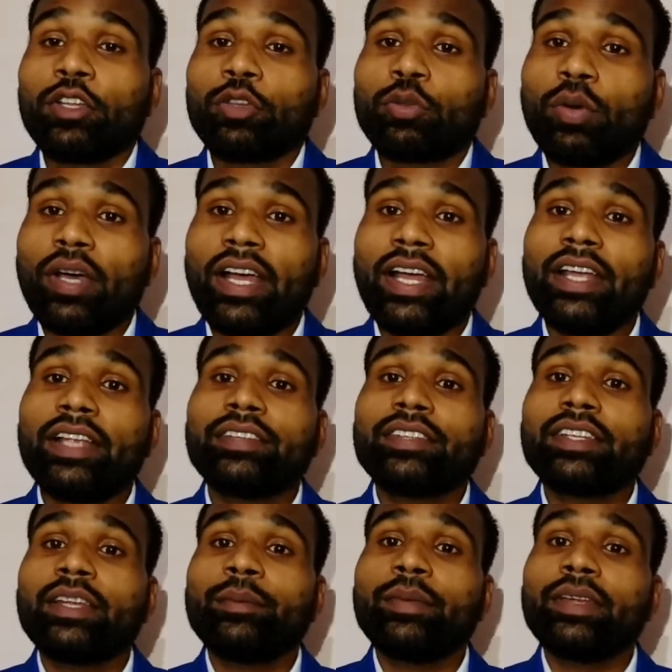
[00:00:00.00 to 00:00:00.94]
तो
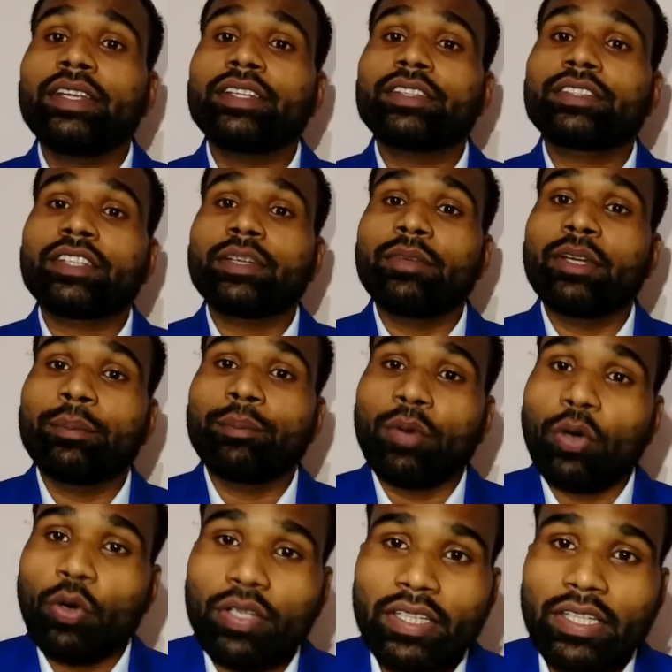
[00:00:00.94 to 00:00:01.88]
ऐसे में ये समय
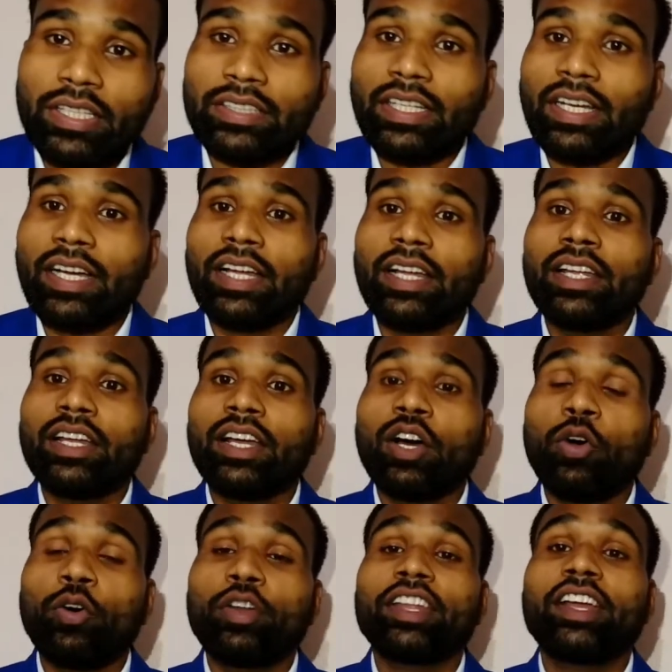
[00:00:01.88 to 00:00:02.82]
बहुत लगता है
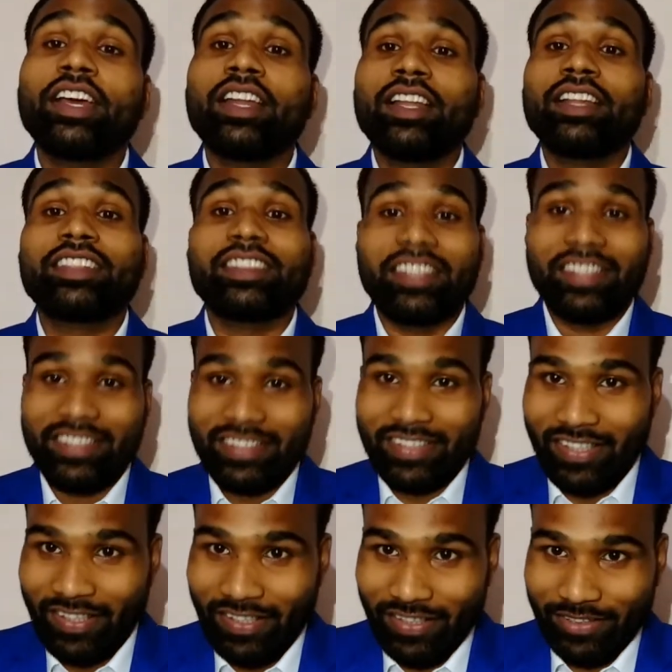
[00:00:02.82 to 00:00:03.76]
और एक गलत
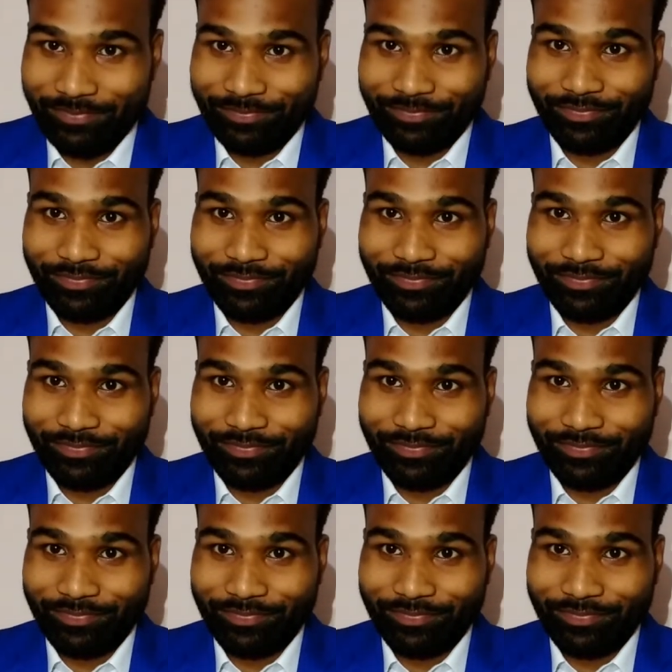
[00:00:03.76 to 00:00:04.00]
तरीका है